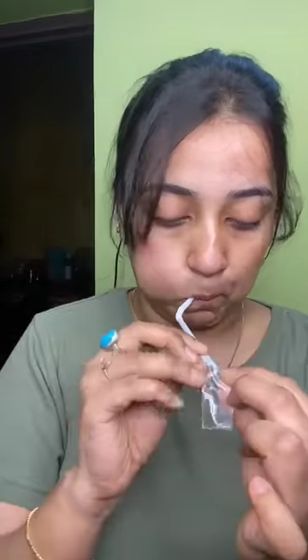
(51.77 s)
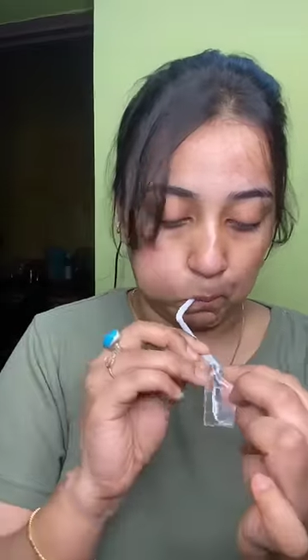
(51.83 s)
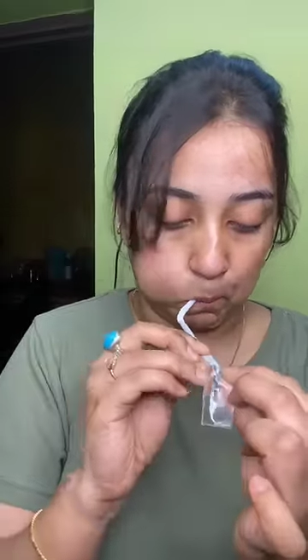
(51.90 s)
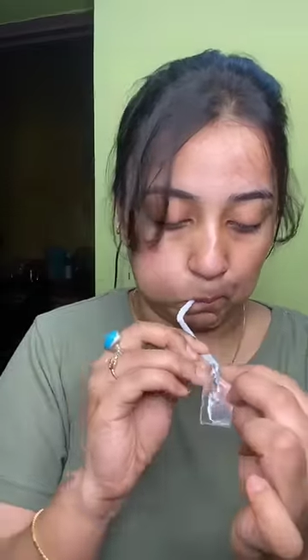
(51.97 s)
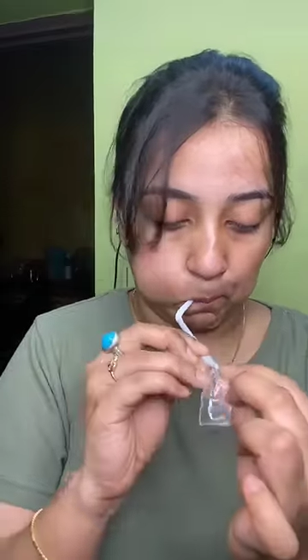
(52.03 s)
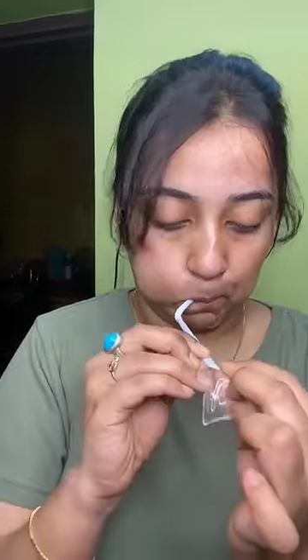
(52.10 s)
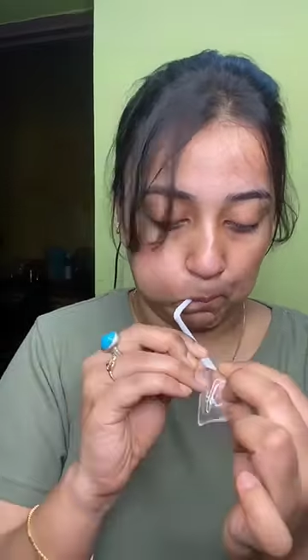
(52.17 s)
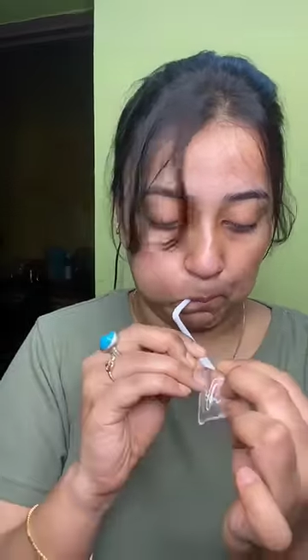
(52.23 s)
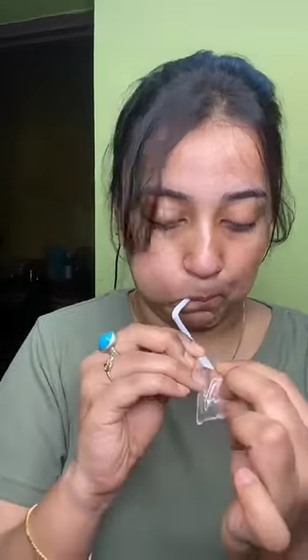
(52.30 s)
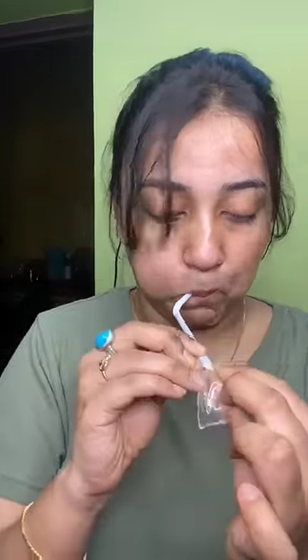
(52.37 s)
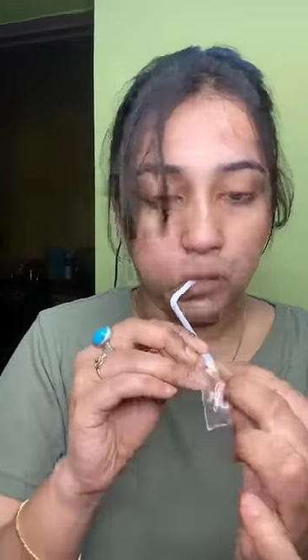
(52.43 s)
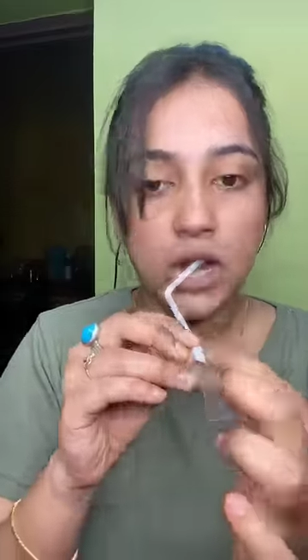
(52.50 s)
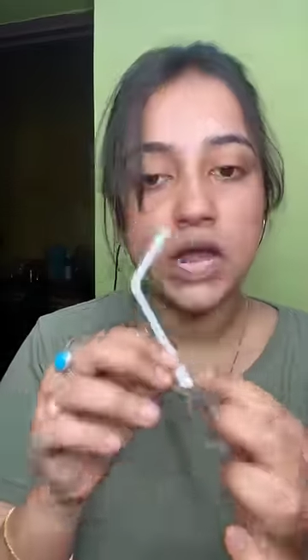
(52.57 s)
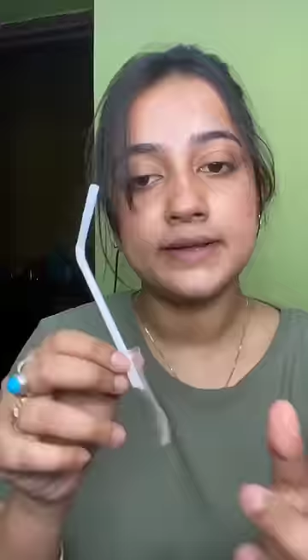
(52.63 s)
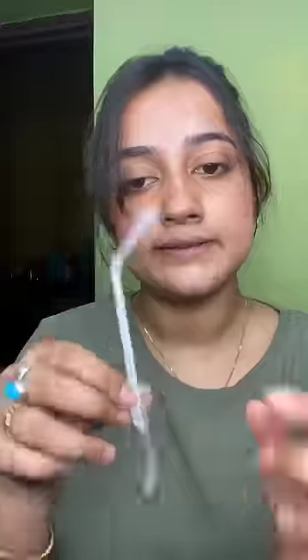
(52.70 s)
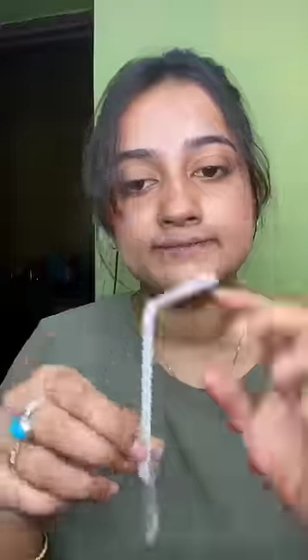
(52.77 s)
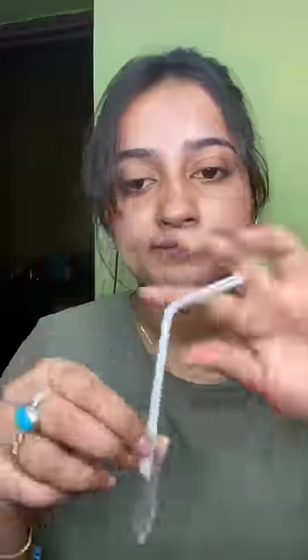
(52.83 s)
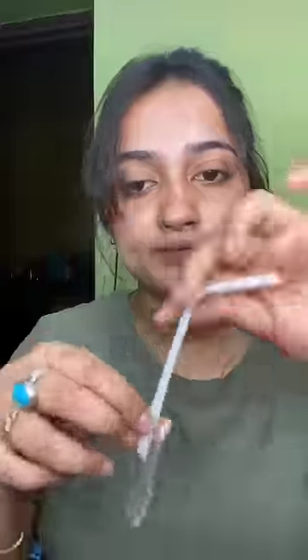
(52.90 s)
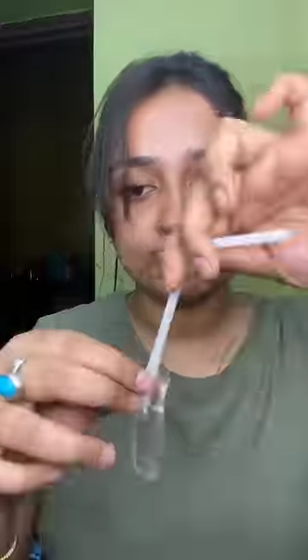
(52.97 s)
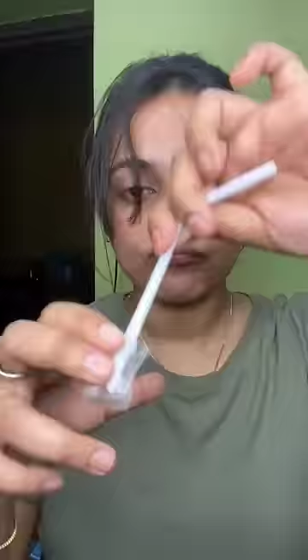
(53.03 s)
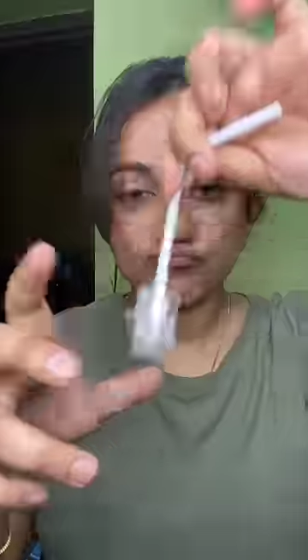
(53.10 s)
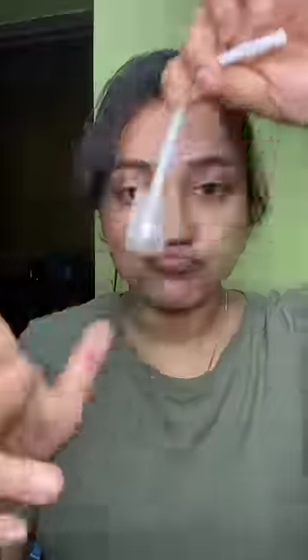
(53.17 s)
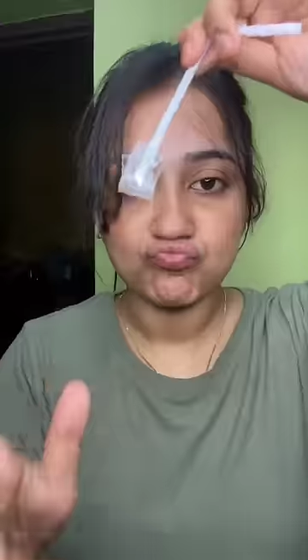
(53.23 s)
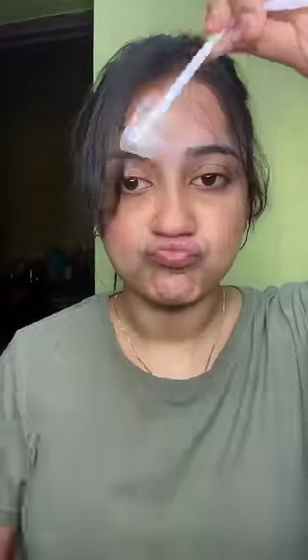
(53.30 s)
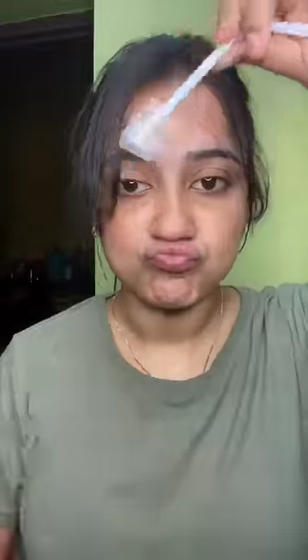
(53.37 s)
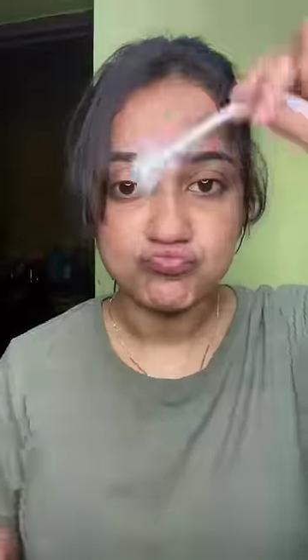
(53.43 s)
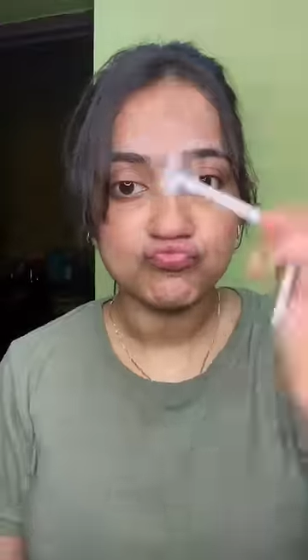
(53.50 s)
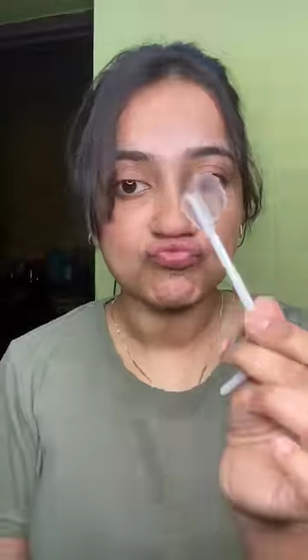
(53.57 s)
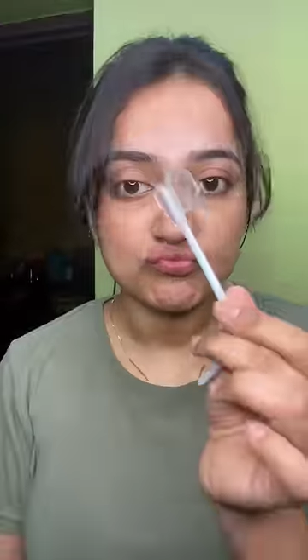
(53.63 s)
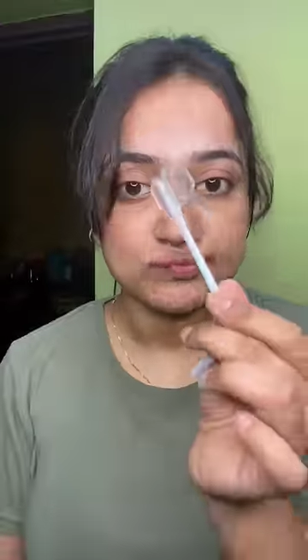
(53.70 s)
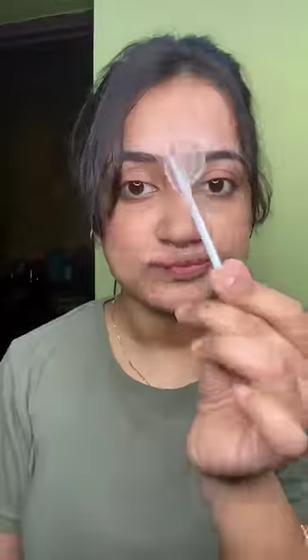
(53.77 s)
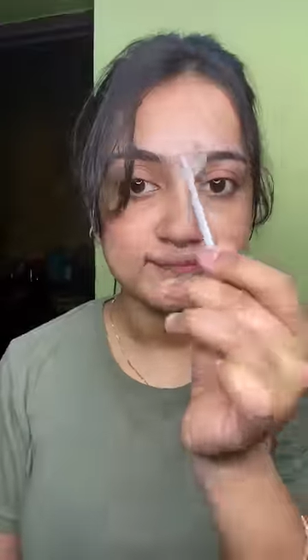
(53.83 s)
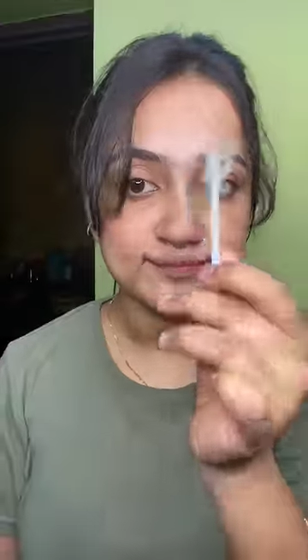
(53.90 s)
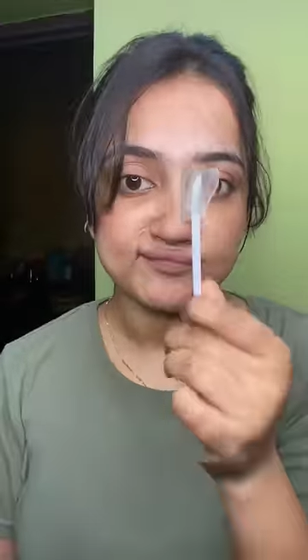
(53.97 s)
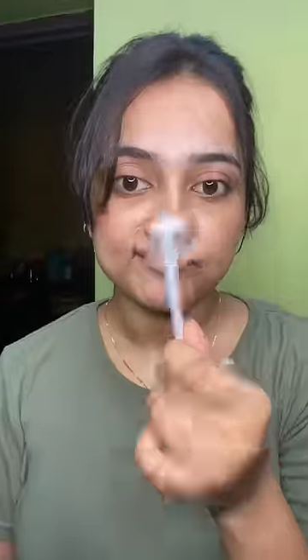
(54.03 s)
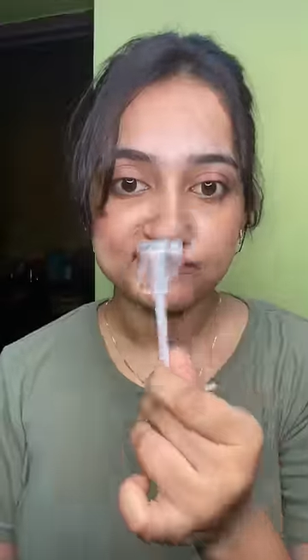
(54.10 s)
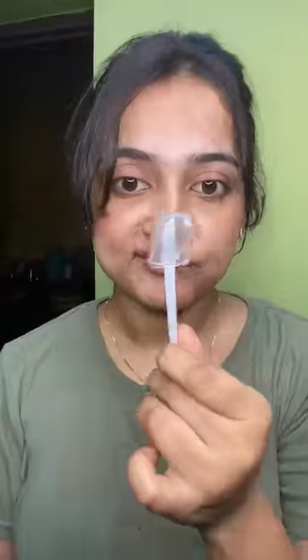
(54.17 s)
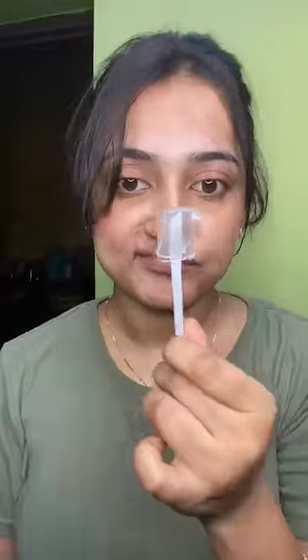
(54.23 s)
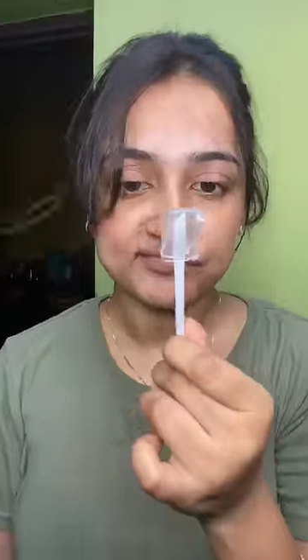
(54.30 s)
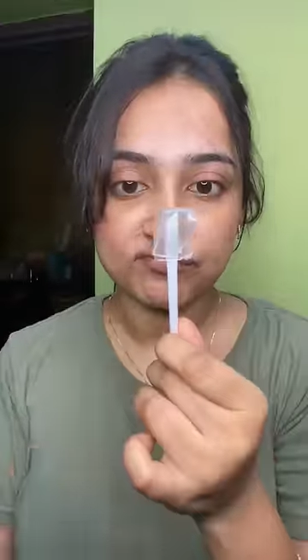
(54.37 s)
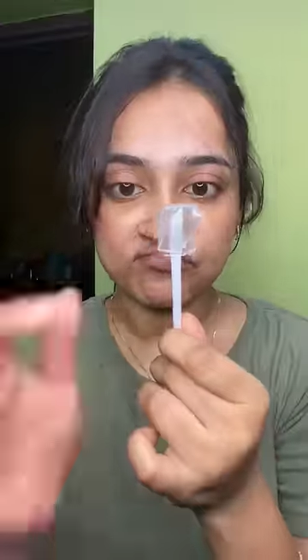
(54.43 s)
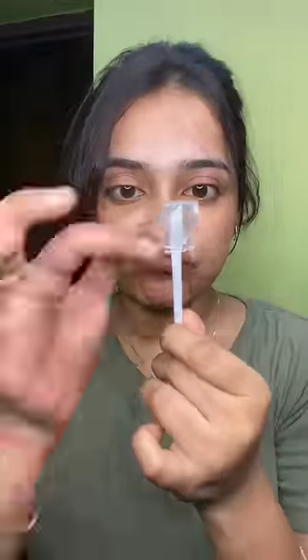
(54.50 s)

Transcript: ফুলোনোর চেষ্টা করলাম কিন্তু আমার দ্বারা এটা হলো না আমি এটা বুঝতে